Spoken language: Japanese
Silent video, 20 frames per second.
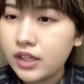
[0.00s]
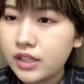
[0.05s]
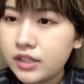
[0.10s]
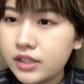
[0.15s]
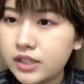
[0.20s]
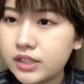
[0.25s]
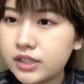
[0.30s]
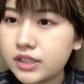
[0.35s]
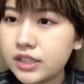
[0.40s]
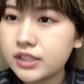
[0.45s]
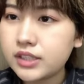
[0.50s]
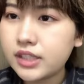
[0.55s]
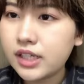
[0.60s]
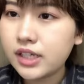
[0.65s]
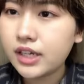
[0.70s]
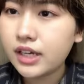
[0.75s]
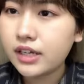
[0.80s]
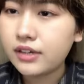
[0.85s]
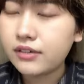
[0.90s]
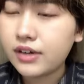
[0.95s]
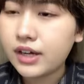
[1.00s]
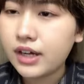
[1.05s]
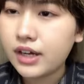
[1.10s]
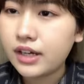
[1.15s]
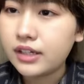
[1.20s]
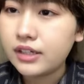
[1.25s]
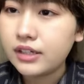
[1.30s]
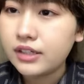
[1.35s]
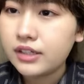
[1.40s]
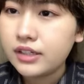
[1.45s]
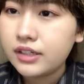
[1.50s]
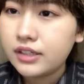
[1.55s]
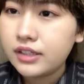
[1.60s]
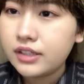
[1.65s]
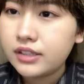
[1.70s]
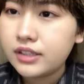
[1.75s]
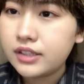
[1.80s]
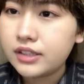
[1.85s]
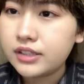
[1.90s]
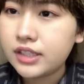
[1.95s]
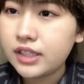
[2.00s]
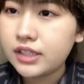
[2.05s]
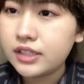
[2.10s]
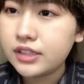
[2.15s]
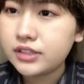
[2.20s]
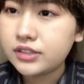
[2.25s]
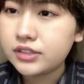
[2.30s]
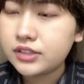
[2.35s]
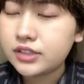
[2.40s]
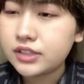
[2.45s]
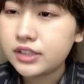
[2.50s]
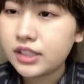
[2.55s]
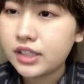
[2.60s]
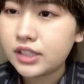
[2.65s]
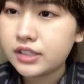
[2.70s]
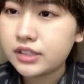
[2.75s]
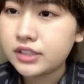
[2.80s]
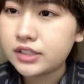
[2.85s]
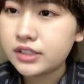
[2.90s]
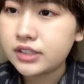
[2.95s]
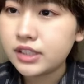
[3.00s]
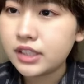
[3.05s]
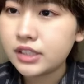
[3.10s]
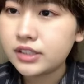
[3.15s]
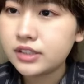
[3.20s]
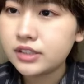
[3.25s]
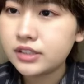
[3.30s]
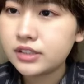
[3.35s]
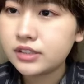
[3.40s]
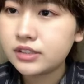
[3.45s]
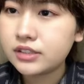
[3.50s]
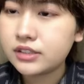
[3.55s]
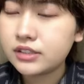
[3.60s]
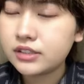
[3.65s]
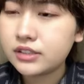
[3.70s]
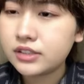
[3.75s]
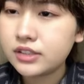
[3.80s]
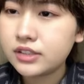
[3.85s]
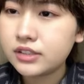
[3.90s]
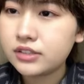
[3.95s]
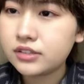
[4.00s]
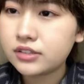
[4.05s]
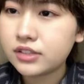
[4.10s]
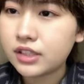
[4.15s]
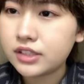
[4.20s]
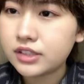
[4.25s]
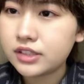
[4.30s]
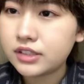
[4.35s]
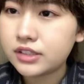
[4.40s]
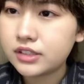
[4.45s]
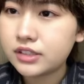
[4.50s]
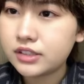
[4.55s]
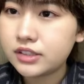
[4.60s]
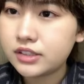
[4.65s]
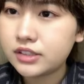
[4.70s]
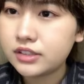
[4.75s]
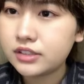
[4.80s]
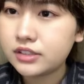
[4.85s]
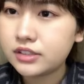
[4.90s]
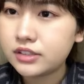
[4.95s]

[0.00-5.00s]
てつな前回はにせんにじゅういちねんしちがつにじゅうはちにち。